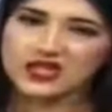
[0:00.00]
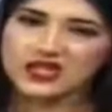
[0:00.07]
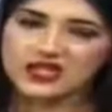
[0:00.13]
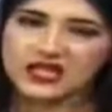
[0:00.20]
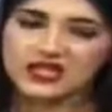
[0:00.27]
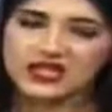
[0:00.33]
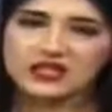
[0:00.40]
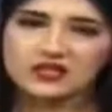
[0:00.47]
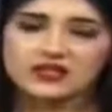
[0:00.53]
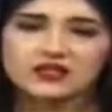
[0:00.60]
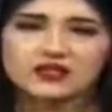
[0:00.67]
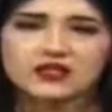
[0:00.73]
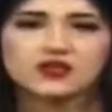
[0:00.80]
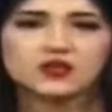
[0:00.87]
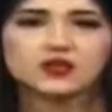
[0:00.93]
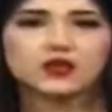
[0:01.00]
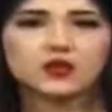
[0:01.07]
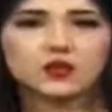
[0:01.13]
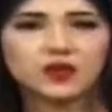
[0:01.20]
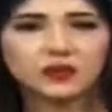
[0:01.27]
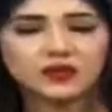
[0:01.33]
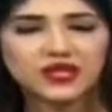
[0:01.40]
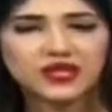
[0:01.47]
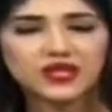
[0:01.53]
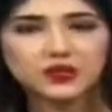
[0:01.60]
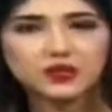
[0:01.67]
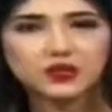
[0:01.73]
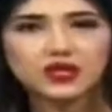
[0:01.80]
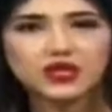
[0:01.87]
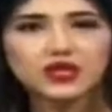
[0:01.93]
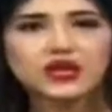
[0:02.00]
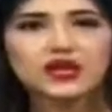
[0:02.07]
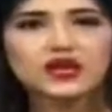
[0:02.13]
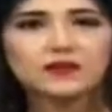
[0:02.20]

थर्टी सेकेंड्स की होगी वन मिनट की होगी